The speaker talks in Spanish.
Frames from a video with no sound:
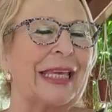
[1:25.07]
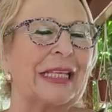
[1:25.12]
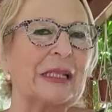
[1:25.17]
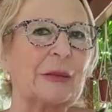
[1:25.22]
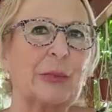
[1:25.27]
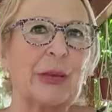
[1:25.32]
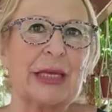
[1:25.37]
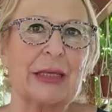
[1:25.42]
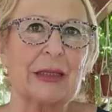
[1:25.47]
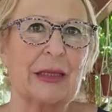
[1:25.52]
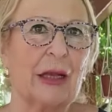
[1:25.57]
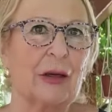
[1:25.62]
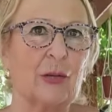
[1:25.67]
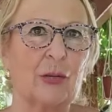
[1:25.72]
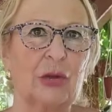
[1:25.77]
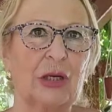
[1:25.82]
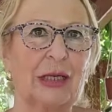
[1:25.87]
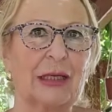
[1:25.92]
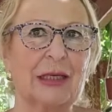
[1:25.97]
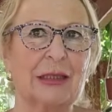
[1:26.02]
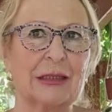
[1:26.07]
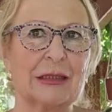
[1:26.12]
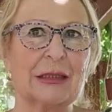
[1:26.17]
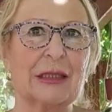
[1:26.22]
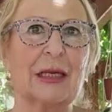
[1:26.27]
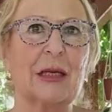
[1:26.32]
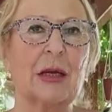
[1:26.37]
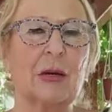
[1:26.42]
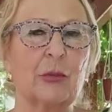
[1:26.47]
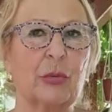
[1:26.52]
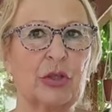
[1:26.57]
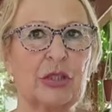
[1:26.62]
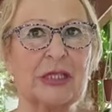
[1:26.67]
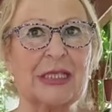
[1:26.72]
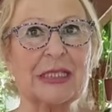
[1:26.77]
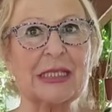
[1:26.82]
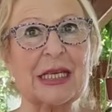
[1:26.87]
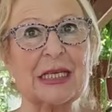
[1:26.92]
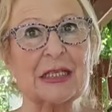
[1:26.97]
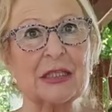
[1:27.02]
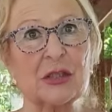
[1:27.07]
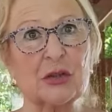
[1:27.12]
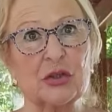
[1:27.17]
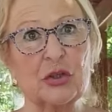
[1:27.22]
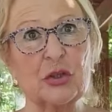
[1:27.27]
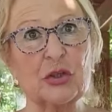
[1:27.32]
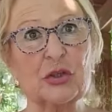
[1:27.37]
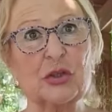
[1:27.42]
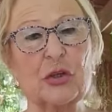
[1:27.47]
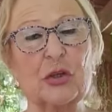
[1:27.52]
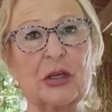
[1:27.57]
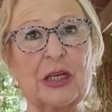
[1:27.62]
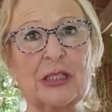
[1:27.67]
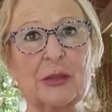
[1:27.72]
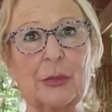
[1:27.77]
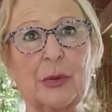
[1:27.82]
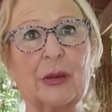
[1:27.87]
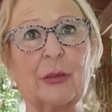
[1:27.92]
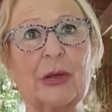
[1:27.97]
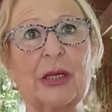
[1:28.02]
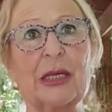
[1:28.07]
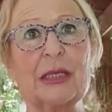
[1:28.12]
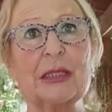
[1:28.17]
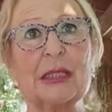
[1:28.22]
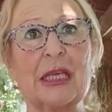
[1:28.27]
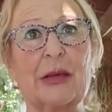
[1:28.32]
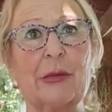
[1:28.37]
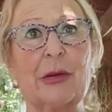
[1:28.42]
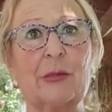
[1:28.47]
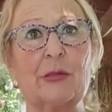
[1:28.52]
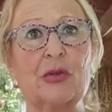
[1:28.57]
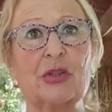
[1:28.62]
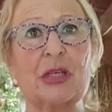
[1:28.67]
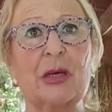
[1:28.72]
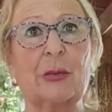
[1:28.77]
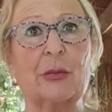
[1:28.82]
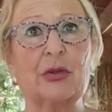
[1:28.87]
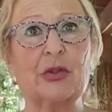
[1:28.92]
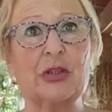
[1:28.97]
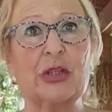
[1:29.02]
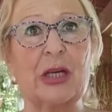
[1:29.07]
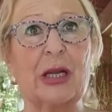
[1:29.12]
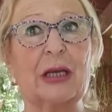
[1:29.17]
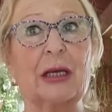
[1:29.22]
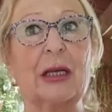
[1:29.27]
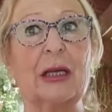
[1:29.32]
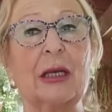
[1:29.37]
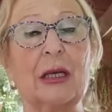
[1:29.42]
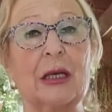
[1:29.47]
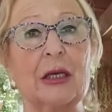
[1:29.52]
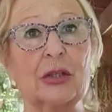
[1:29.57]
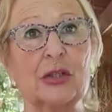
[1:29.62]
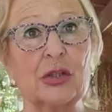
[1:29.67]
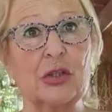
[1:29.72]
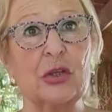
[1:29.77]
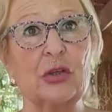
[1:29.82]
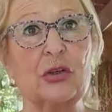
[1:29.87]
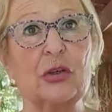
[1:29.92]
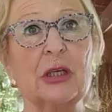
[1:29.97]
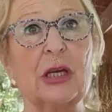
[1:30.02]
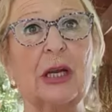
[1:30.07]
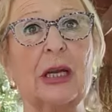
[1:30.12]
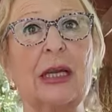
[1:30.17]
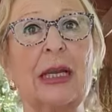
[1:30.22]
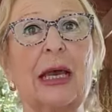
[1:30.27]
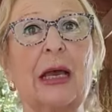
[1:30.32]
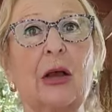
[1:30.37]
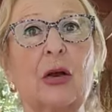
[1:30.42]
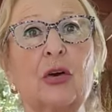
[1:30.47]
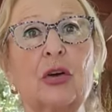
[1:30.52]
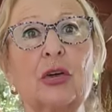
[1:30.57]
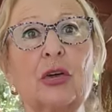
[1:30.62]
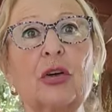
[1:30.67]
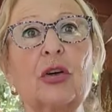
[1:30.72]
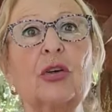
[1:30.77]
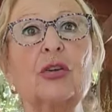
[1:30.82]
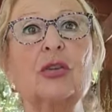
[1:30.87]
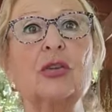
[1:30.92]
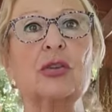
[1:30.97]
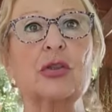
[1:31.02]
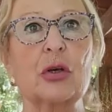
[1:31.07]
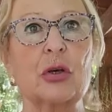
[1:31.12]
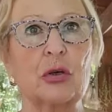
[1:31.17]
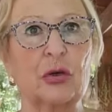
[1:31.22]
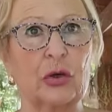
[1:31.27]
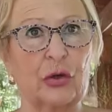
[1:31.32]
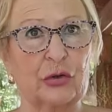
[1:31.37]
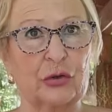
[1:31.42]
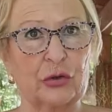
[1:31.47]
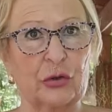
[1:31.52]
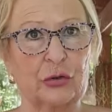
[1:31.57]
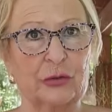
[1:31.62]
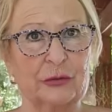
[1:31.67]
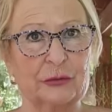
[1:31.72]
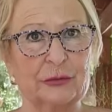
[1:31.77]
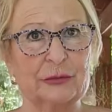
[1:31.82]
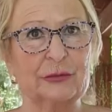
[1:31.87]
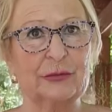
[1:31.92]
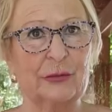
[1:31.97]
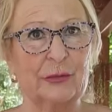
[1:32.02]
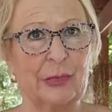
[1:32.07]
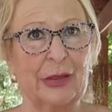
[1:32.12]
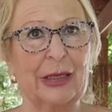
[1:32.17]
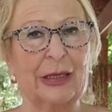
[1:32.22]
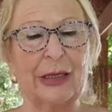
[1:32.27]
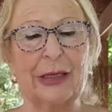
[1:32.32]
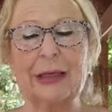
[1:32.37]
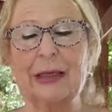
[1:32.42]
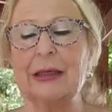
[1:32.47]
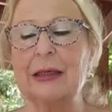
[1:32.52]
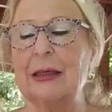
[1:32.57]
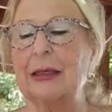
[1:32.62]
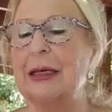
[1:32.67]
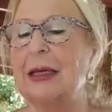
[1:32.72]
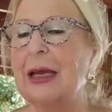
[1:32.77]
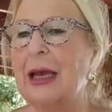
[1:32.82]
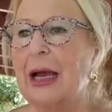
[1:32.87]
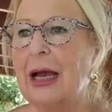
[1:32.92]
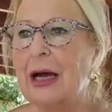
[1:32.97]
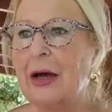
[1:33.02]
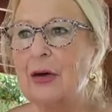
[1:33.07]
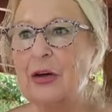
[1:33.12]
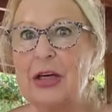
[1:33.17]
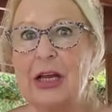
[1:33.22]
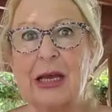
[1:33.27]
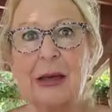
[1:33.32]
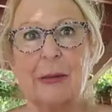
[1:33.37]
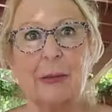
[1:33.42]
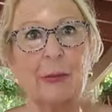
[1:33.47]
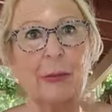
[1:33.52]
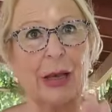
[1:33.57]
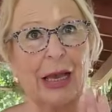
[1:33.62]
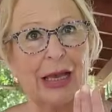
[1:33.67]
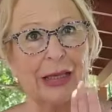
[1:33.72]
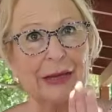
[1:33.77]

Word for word: espectaculares. Pues esas dos son las primeras que vamos a mostrar. Son la Gorgons Grotto, ¿vale? Ahora